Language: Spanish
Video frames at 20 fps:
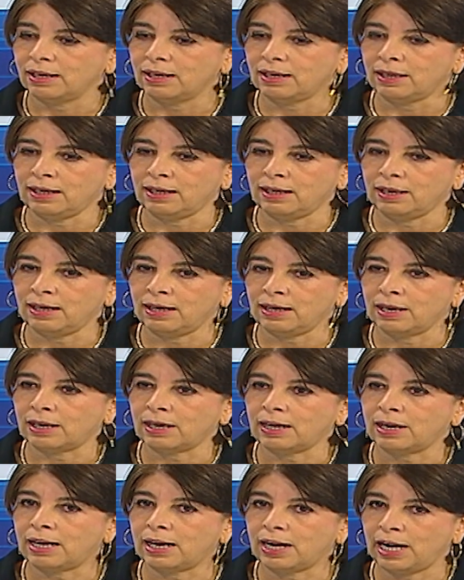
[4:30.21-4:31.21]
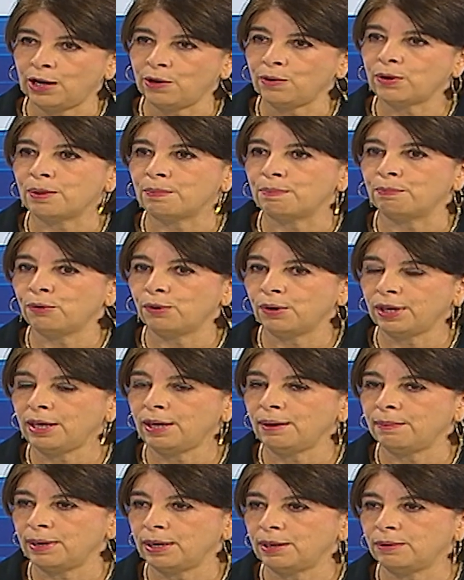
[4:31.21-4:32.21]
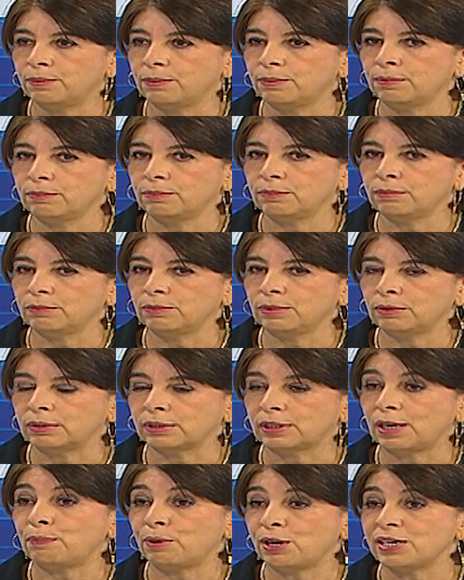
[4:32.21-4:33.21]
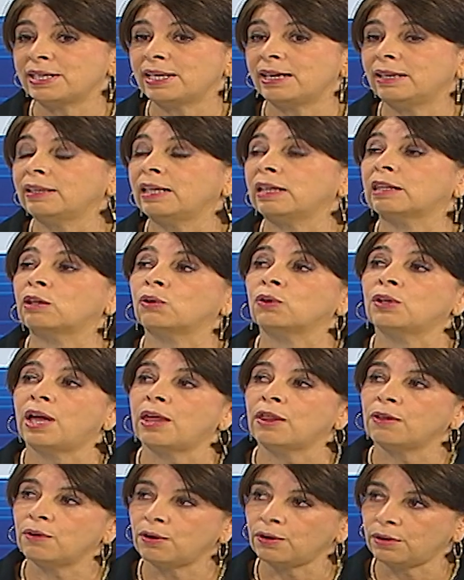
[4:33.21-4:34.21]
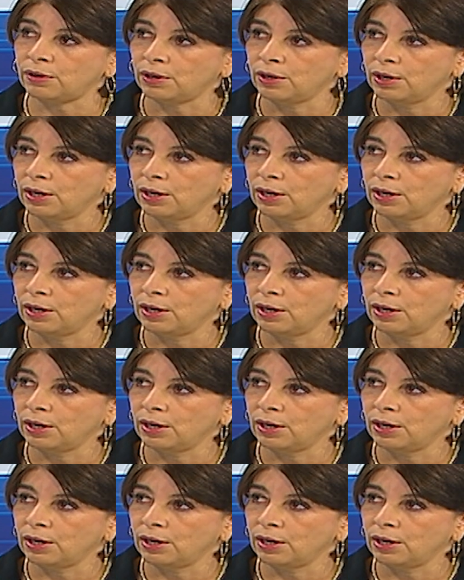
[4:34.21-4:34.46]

Eh, creo que puede haber un, que puede ser el detonador